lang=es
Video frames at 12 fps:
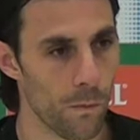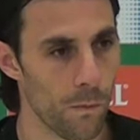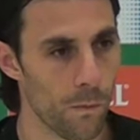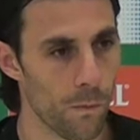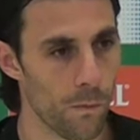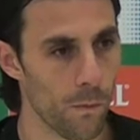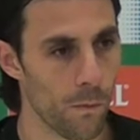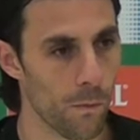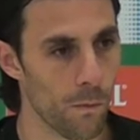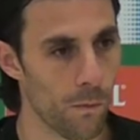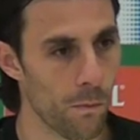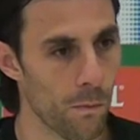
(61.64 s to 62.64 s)
Torca, ¿no?
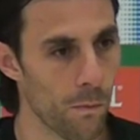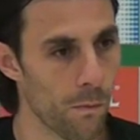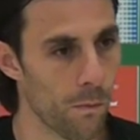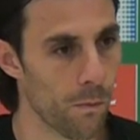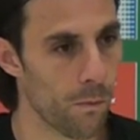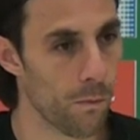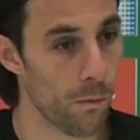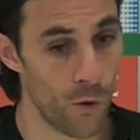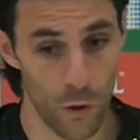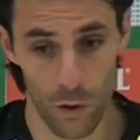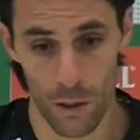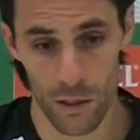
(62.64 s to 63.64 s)
Tiene que ser así.
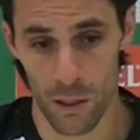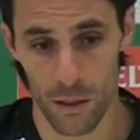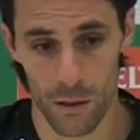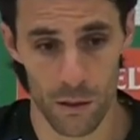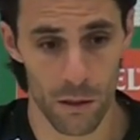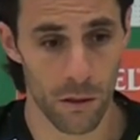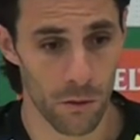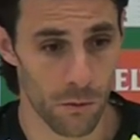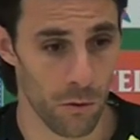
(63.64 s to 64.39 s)
Sí, así es, así es.